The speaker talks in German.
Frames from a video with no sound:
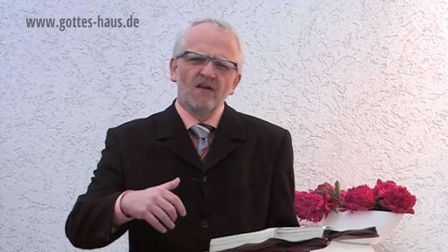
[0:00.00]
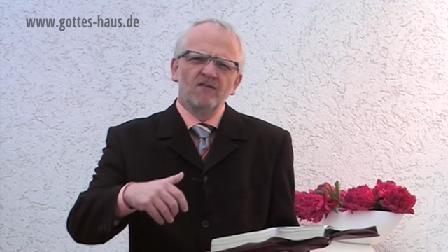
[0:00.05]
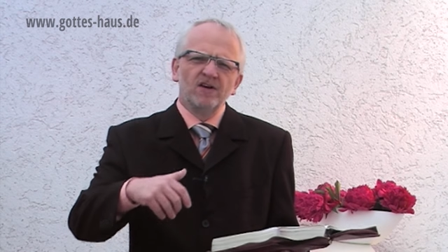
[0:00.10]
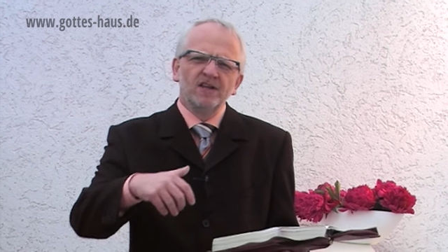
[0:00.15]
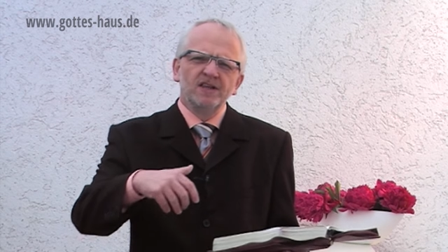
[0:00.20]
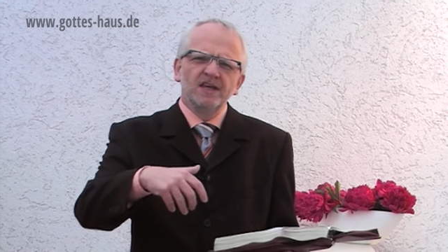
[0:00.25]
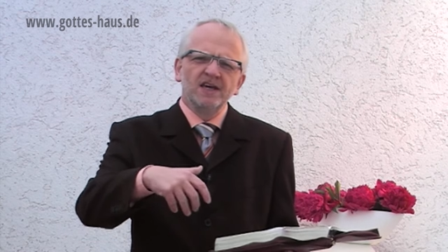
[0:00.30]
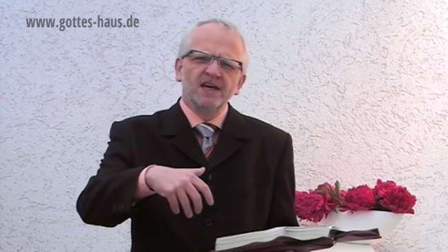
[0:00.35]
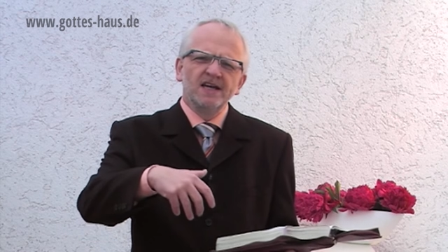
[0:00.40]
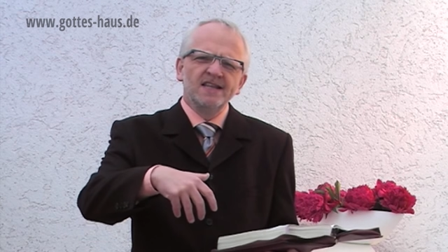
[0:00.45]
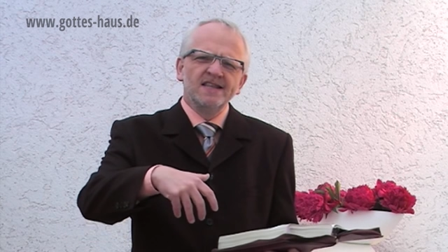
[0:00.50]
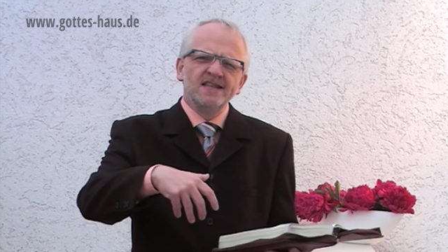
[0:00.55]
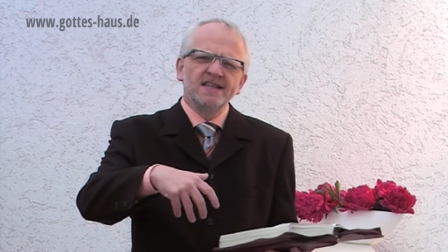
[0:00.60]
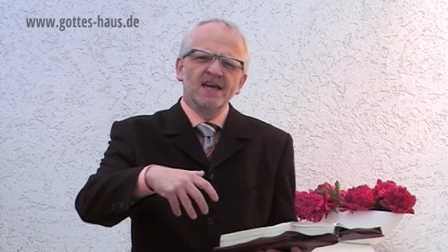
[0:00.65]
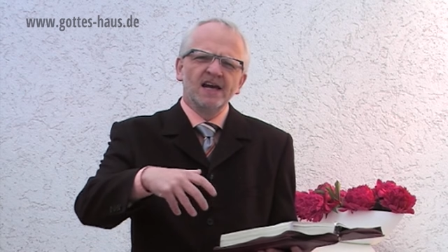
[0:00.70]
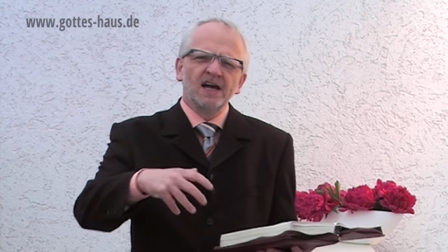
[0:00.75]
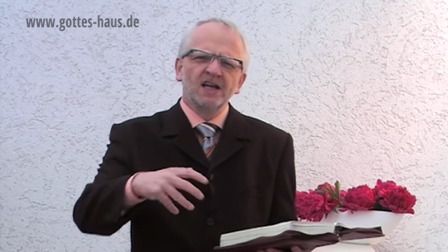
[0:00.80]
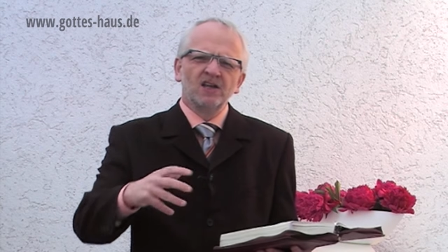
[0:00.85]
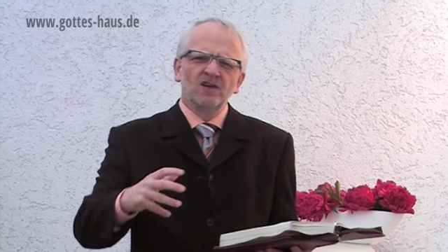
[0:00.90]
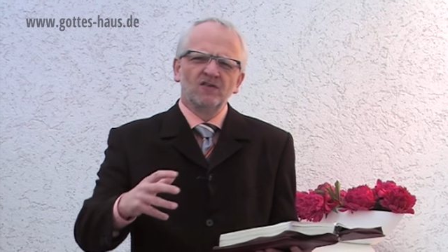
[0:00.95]
wenn Dinge
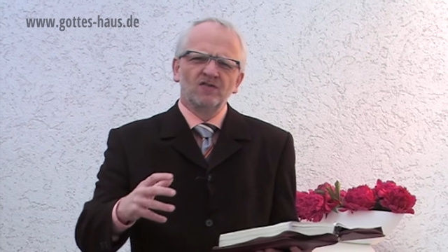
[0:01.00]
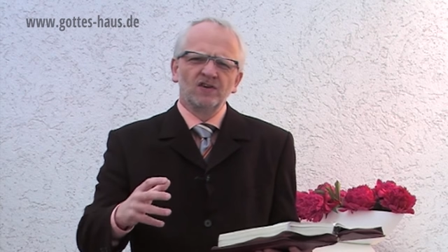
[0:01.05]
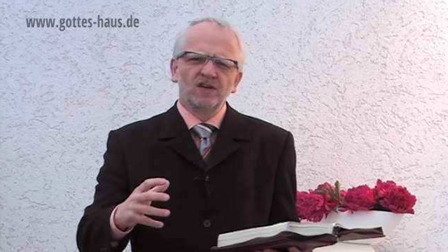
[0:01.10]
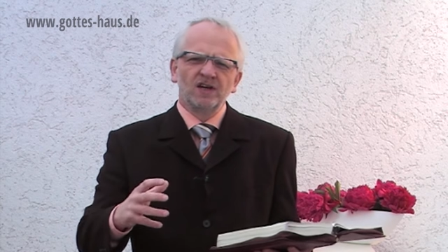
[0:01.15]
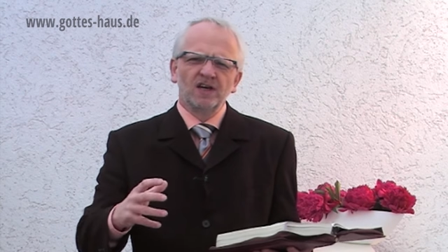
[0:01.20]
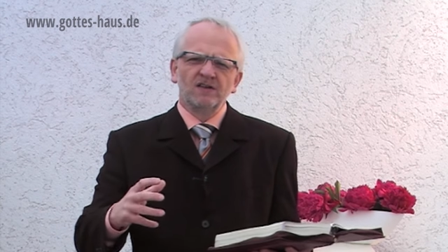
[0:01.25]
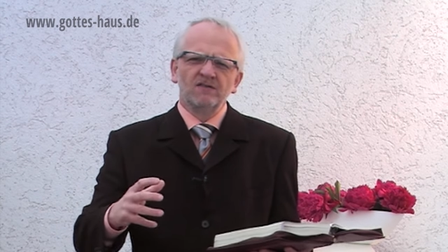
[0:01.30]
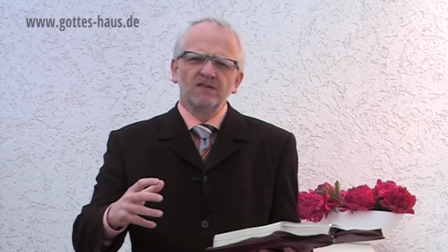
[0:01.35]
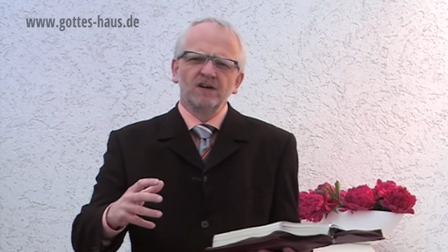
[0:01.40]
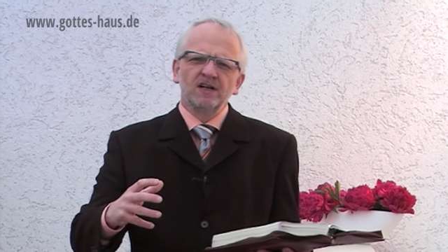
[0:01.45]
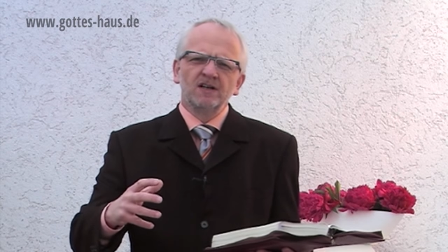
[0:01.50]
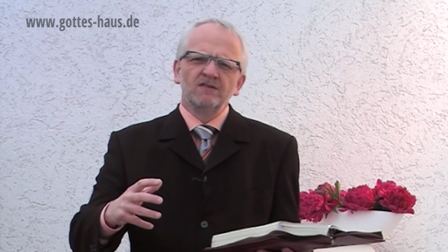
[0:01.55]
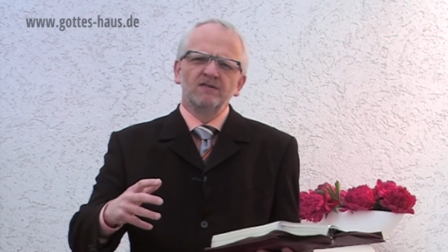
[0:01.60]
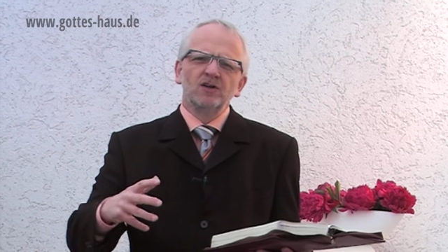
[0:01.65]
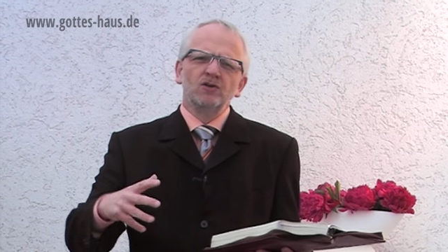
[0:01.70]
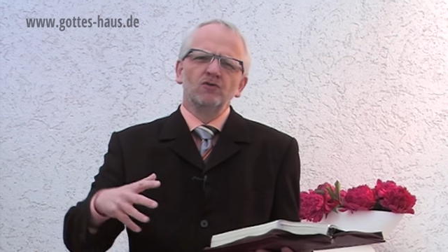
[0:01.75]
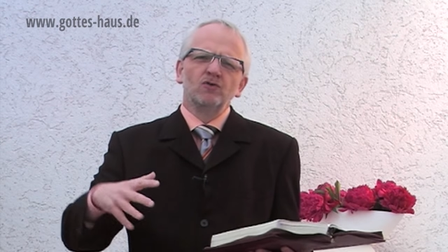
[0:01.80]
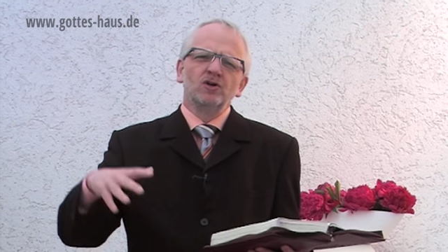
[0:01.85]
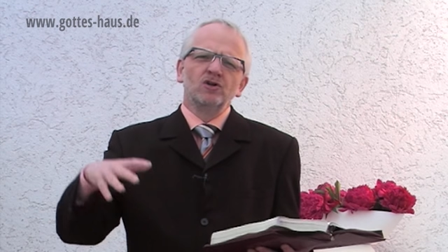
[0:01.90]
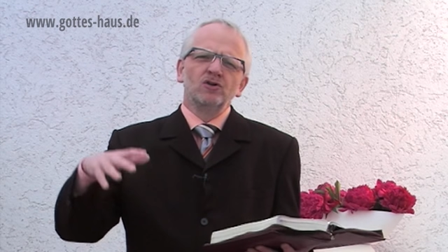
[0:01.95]
negativ sich entwickeln,
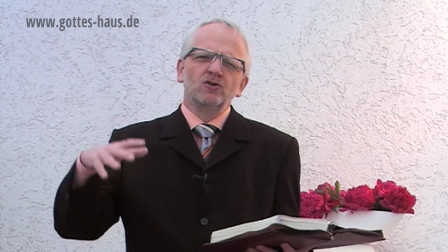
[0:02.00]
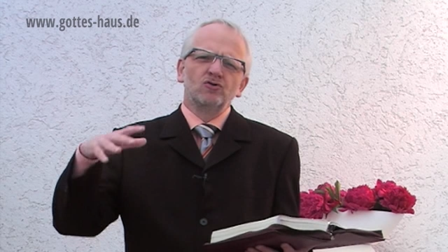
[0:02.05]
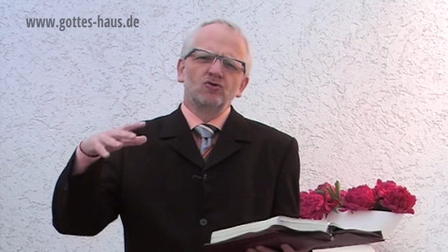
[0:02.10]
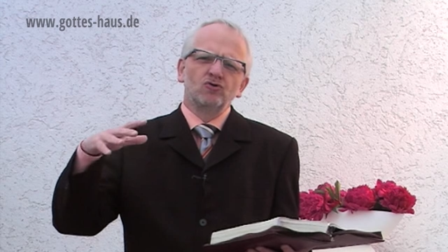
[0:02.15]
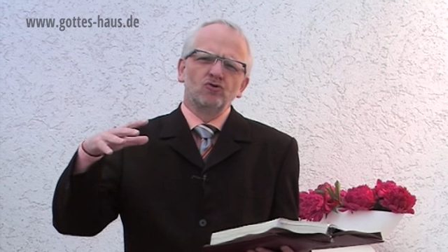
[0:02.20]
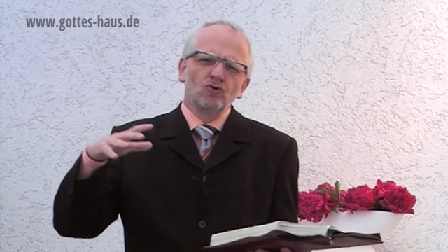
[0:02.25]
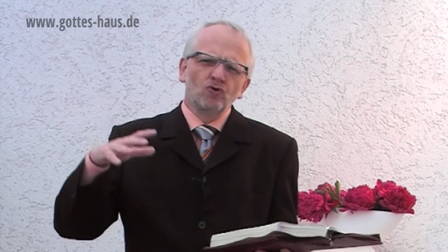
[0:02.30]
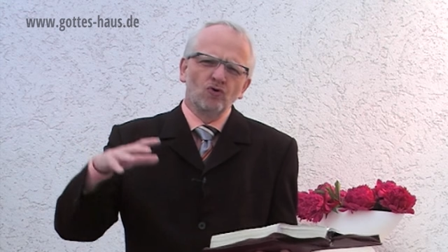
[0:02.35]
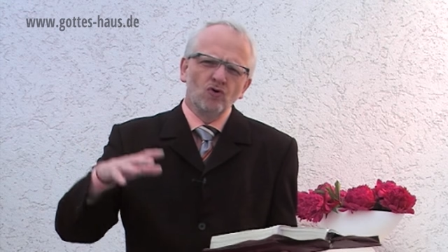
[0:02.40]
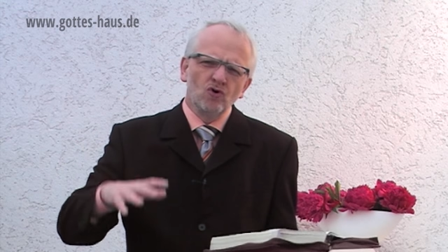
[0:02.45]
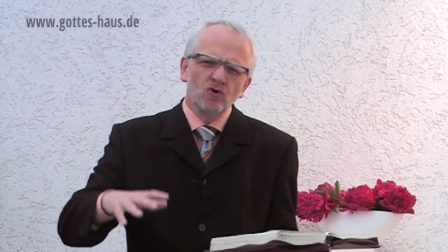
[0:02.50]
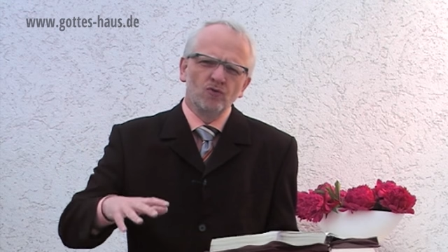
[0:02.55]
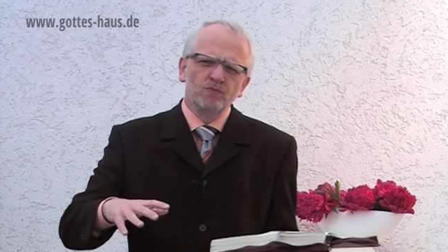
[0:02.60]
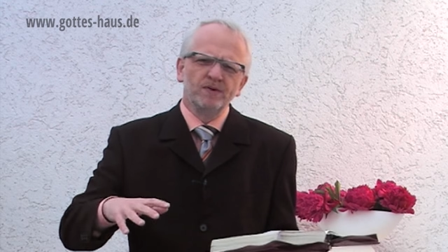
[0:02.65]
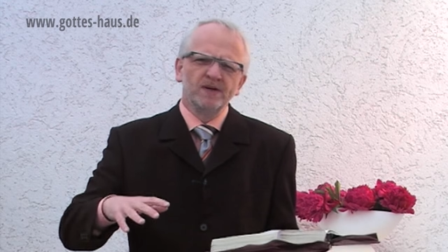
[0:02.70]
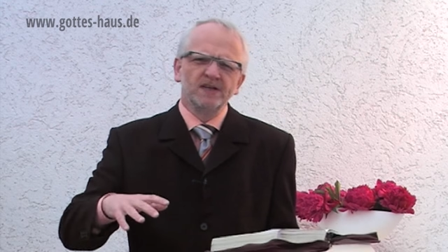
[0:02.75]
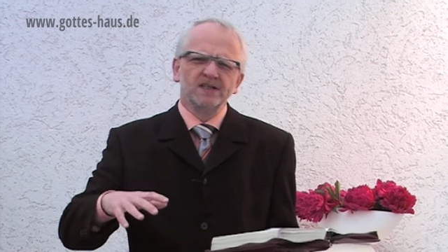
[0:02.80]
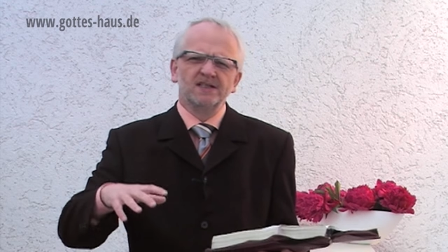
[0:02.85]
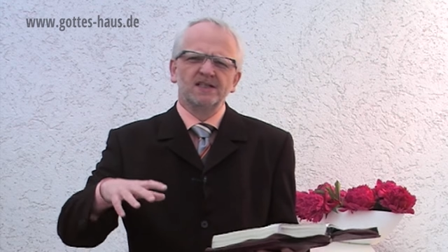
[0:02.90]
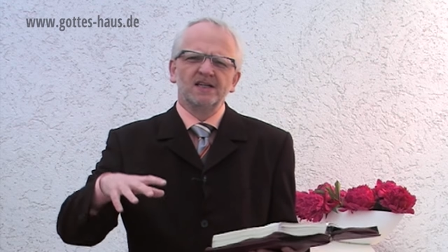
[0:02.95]
wenn du in
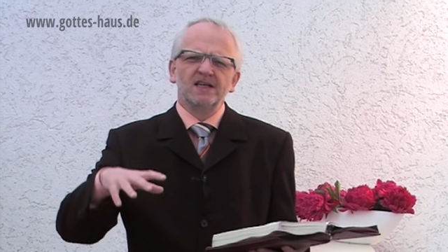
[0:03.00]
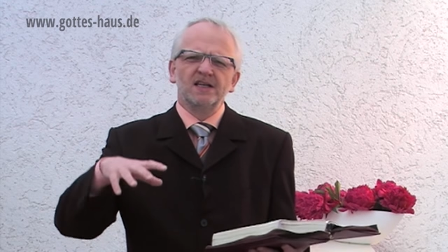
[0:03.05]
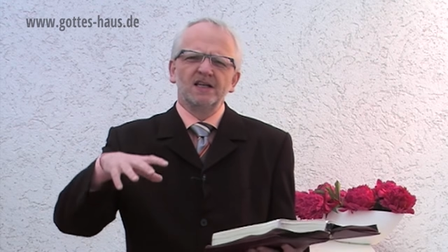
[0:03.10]
Druck bist,